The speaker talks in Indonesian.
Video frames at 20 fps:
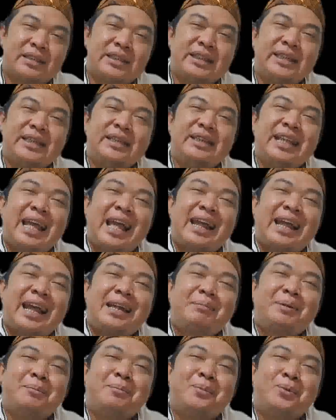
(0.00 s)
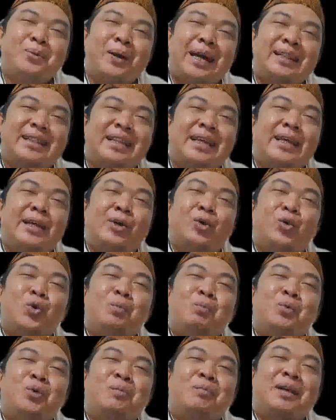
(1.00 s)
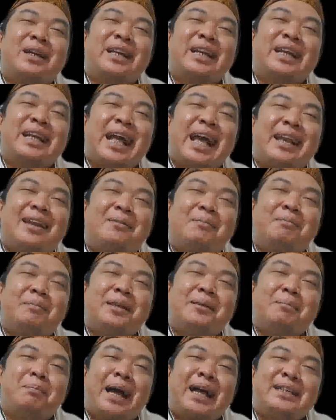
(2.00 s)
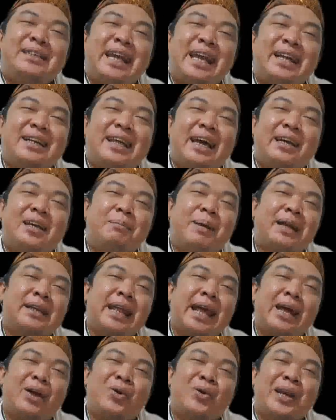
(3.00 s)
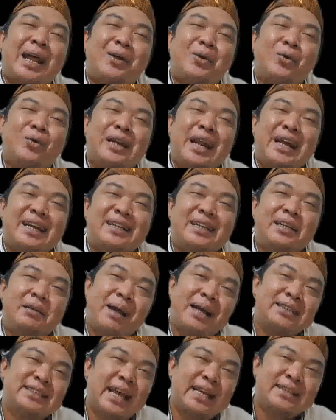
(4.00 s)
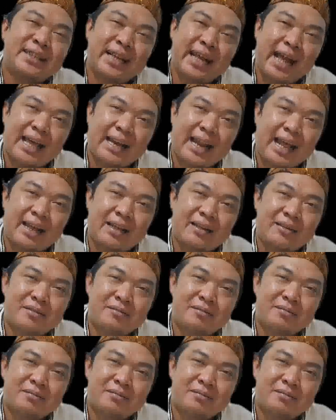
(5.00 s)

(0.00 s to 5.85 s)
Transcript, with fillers: Ini akan membuat umur mereka lebih panjang daripada orang-orang di masa sekarang.